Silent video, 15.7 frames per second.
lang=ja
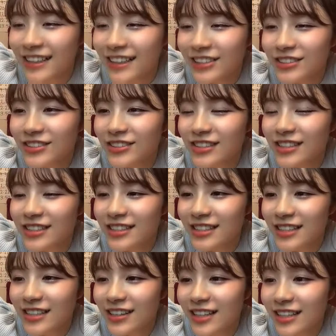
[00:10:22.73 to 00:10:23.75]
カウントしに来
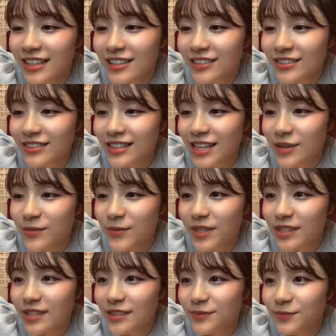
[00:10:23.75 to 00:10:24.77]
てありがとうございま
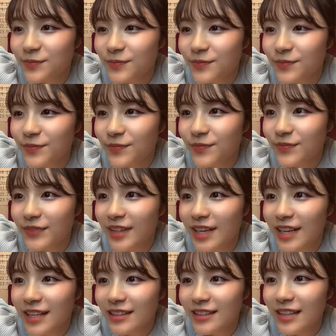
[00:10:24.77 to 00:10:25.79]
す
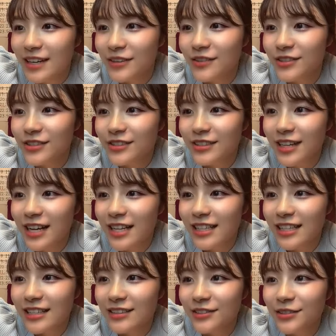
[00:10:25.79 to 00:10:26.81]
タコ10個あり
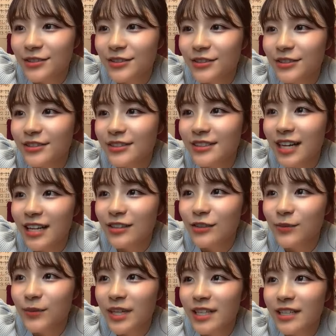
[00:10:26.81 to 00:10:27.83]
がとうハート
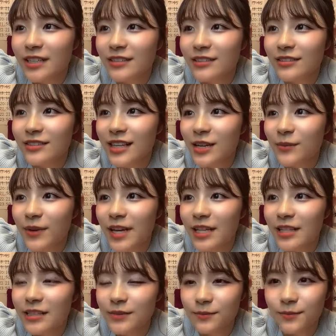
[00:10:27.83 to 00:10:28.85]
もありがとうございま
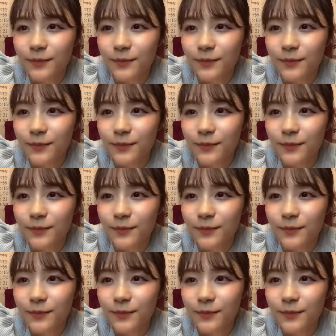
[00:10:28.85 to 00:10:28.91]
す